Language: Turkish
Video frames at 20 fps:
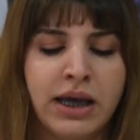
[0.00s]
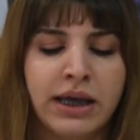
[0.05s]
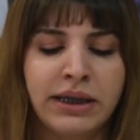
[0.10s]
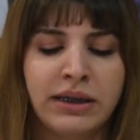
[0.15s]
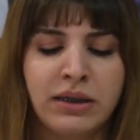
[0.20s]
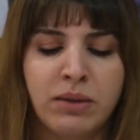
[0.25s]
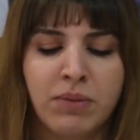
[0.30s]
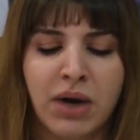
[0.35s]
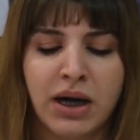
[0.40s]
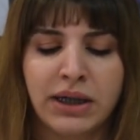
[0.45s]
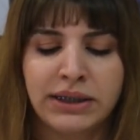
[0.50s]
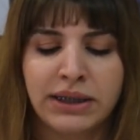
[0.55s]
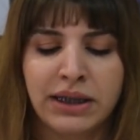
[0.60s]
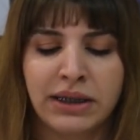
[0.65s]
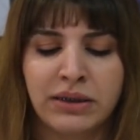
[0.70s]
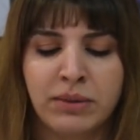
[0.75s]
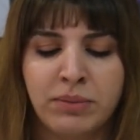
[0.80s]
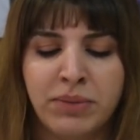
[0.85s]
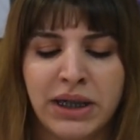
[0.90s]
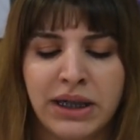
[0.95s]
Yine Mart
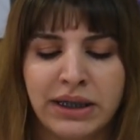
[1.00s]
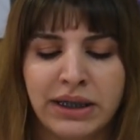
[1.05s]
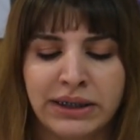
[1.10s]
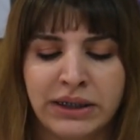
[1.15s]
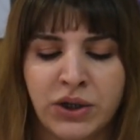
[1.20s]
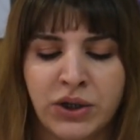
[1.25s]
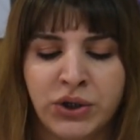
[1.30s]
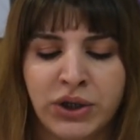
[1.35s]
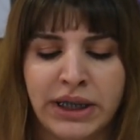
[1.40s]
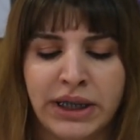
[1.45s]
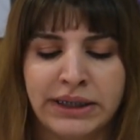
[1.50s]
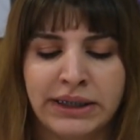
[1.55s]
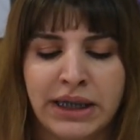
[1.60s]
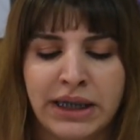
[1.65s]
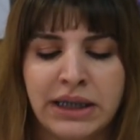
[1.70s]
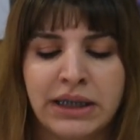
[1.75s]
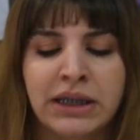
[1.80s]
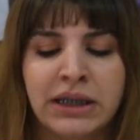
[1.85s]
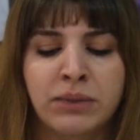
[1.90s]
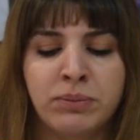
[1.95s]
ayında bir gazeteci ise
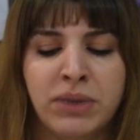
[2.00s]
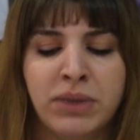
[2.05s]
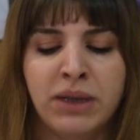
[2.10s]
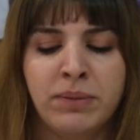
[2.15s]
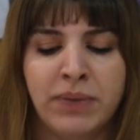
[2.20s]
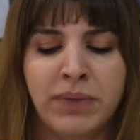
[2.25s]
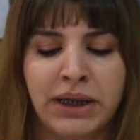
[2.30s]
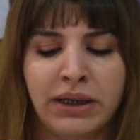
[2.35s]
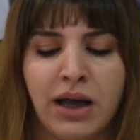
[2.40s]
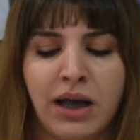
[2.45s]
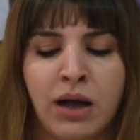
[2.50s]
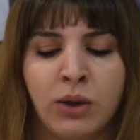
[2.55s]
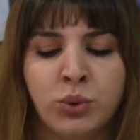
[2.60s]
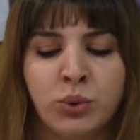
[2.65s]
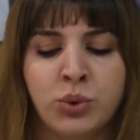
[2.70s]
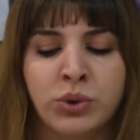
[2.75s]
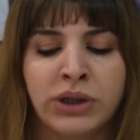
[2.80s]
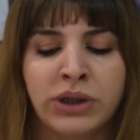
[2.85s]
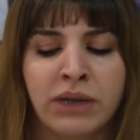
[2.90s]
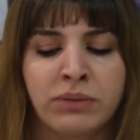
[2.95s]

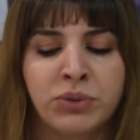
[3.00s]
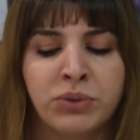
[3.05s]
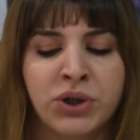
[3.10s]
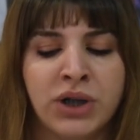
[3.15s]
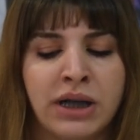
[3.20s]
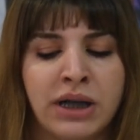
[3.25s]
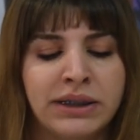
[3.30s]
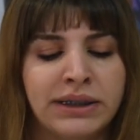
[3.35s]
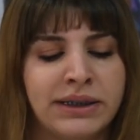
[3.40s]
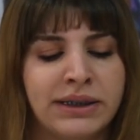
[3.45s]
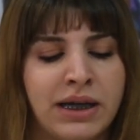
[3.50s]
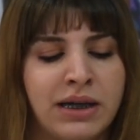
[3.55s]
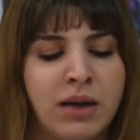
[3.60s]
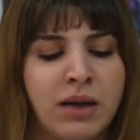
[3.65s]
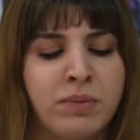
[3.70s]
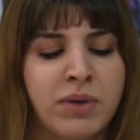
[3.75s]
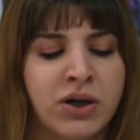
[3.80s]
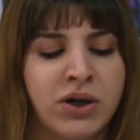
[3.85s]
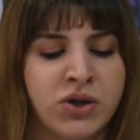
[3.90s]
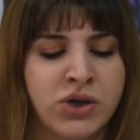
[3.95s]
41.666
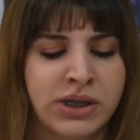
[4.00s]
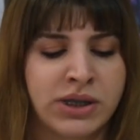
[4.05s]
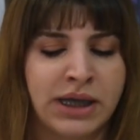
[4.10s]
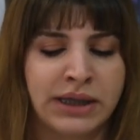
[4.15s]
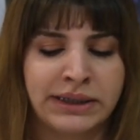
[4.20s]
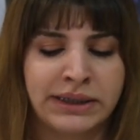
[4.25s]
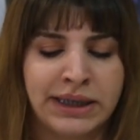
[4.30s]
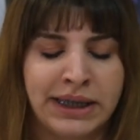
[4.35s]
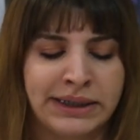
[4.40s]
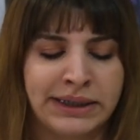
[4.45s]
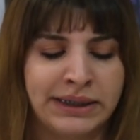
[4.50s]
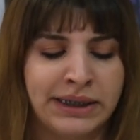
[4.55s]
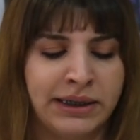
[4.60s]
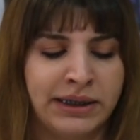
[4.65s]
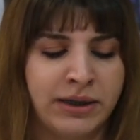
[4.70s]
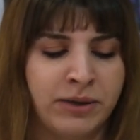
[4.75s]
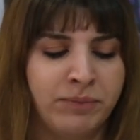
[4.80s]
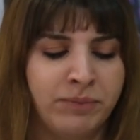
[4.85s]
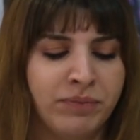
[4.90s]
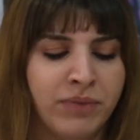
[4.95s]
TL para cezası
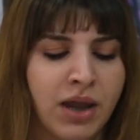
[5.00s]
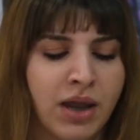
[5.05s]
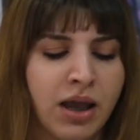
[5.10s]
kesildi.